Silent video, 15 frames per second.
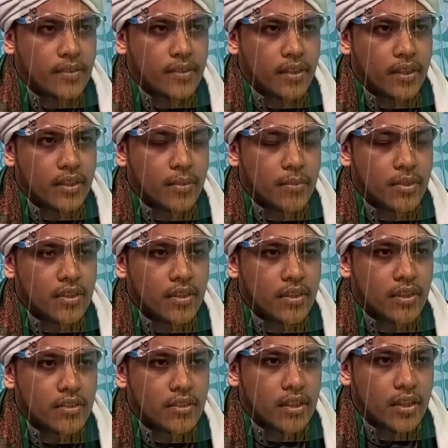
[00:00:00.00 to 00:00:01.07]
dan kita masih
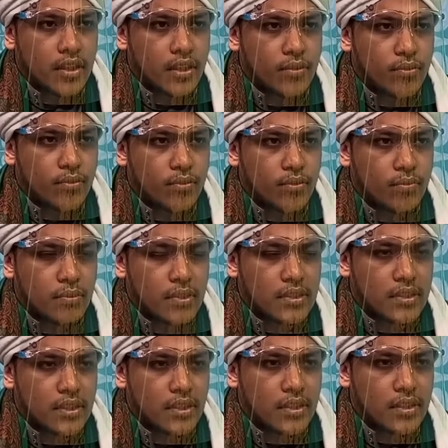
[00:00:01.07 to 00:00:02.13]
diizinkan untuk
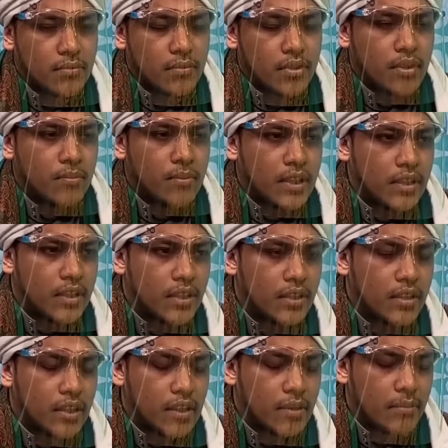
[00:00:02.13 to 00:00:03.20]
bisa beribadah
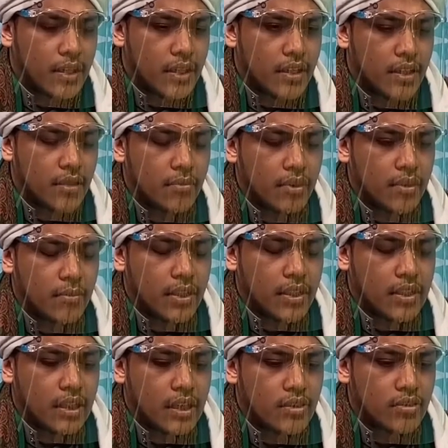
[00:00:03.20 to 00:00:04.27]
dengan baik,
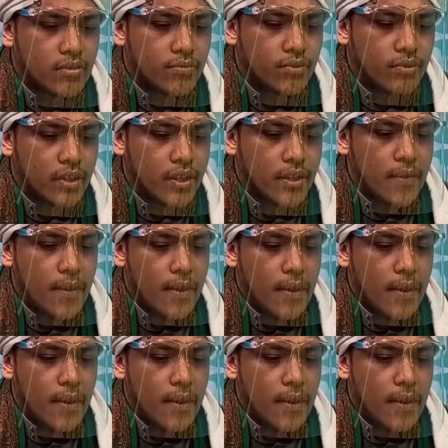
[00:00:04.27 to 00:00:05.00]
beribadah dengan sempurna.